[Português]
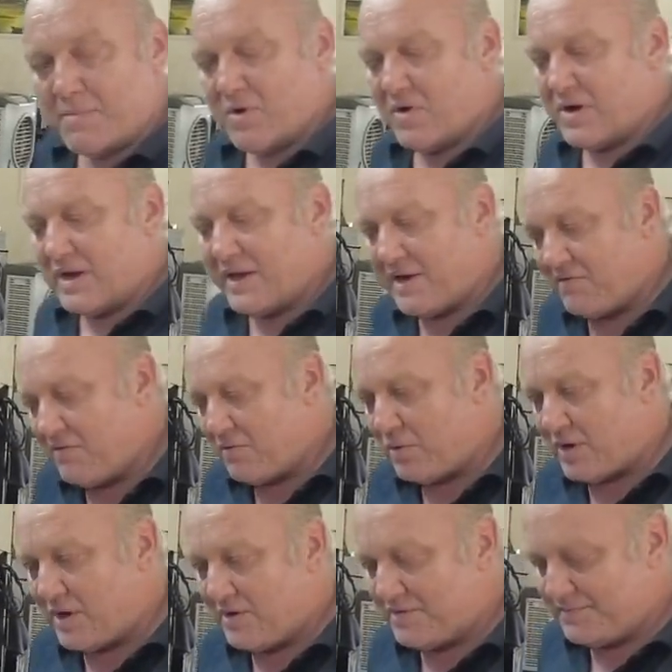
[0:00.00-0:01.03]
bom, galera?
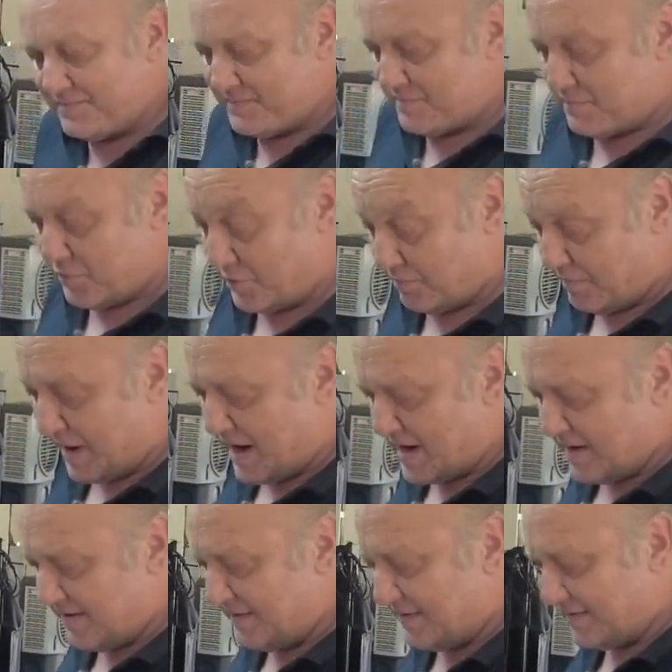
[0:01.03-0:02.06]
Vamos lá. Por
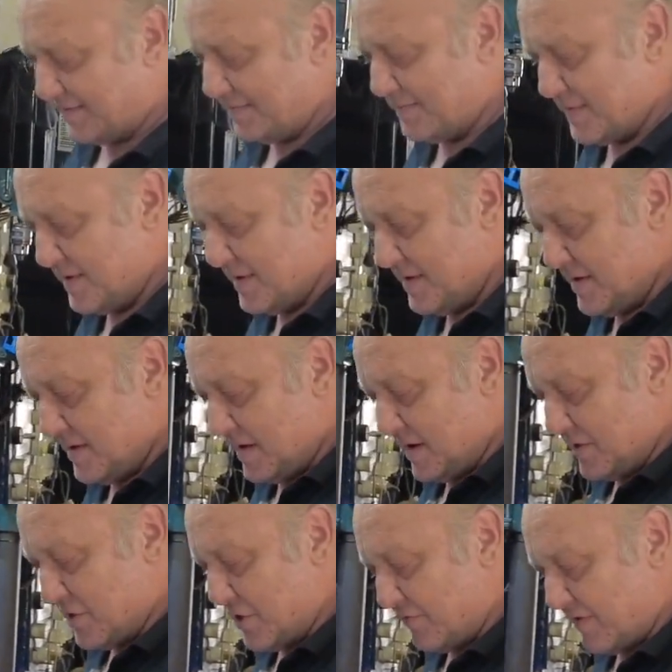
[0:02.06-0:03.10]
partes,
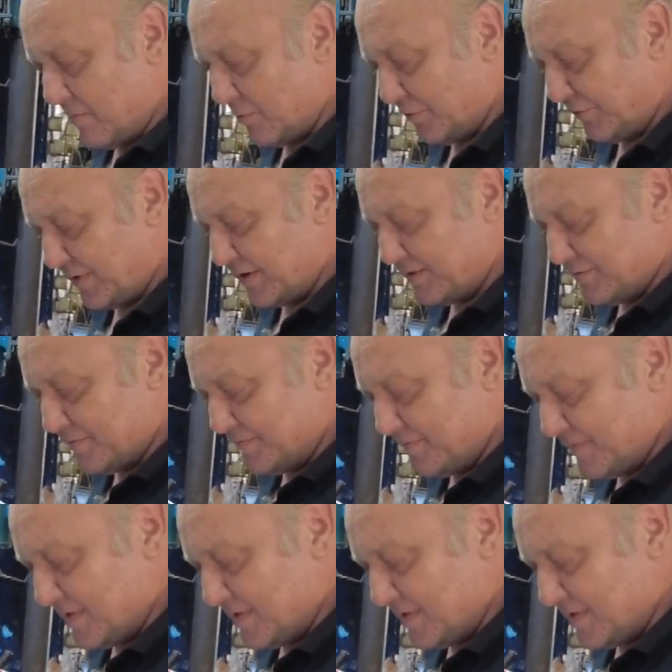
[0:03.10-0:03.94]
a gente vai mostrando.